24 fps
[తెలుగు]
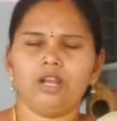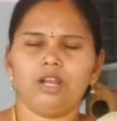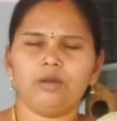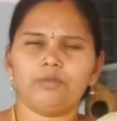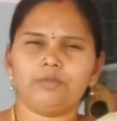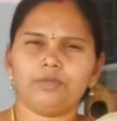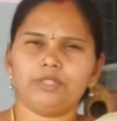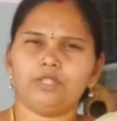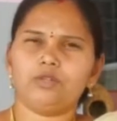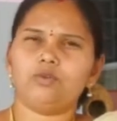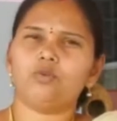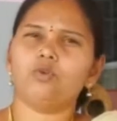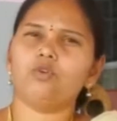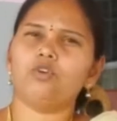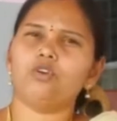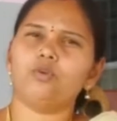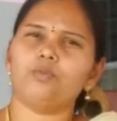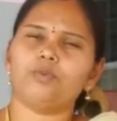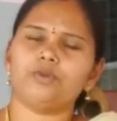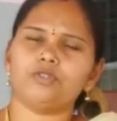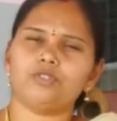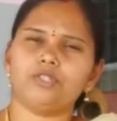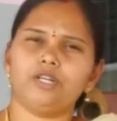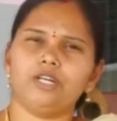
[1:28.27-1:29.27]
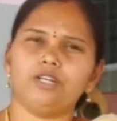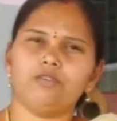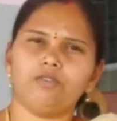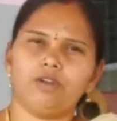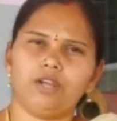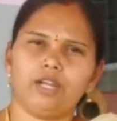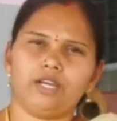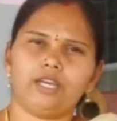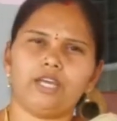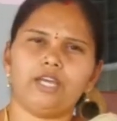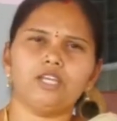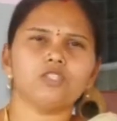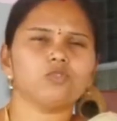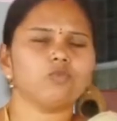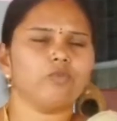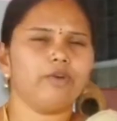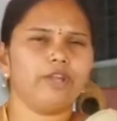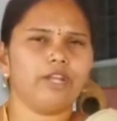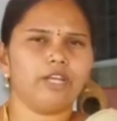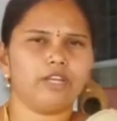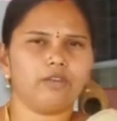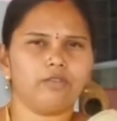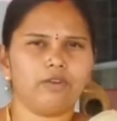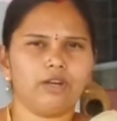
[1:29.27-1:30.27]
లేకపోతే కోర్టు ప్రొసీడింగ్ వల్ల కేసు
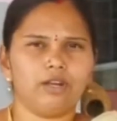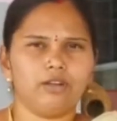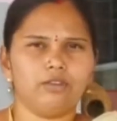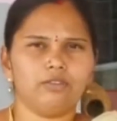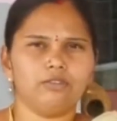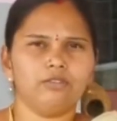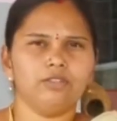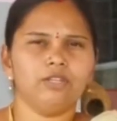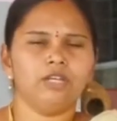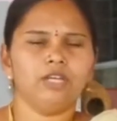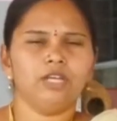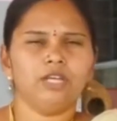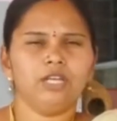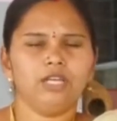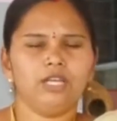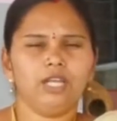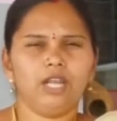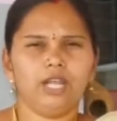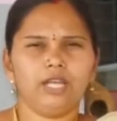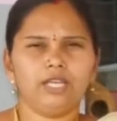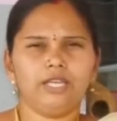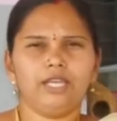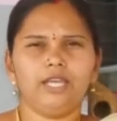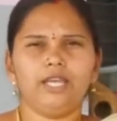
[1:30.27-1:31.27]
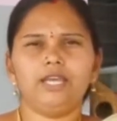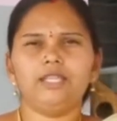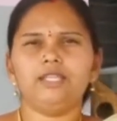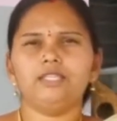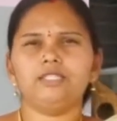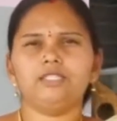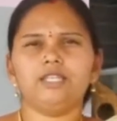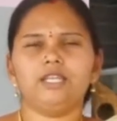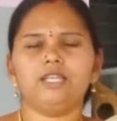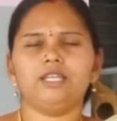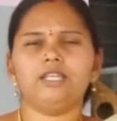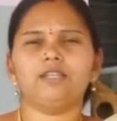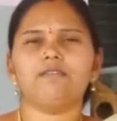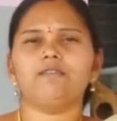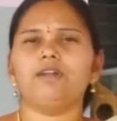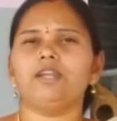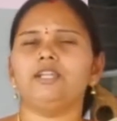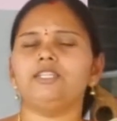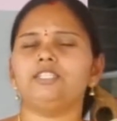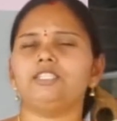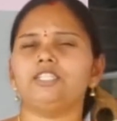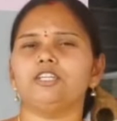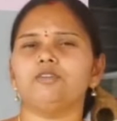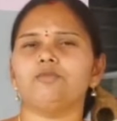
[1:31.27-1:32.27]
వెనక్కి వెళ్ళడం ఇలా ఏది జరిగినా
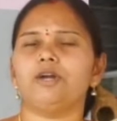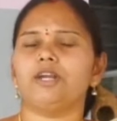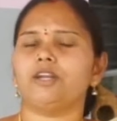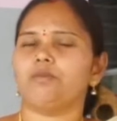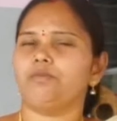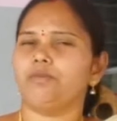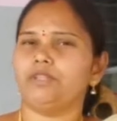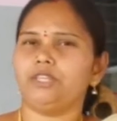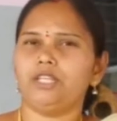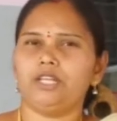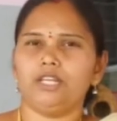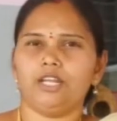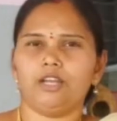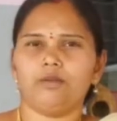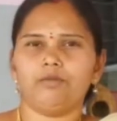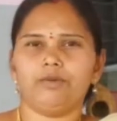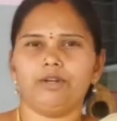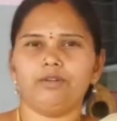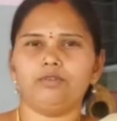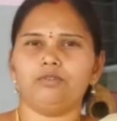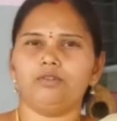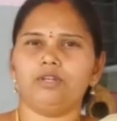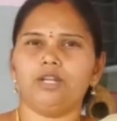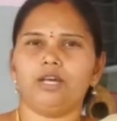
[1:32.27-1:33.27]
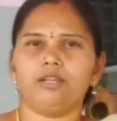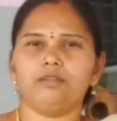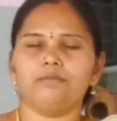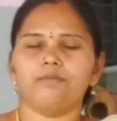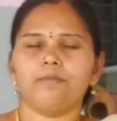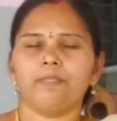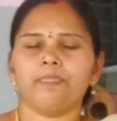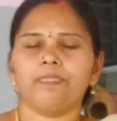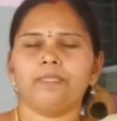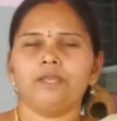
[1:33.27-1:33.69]
వాళ్ళు ఇచ్చిన మాట మీద నిలబడి ఉండాలి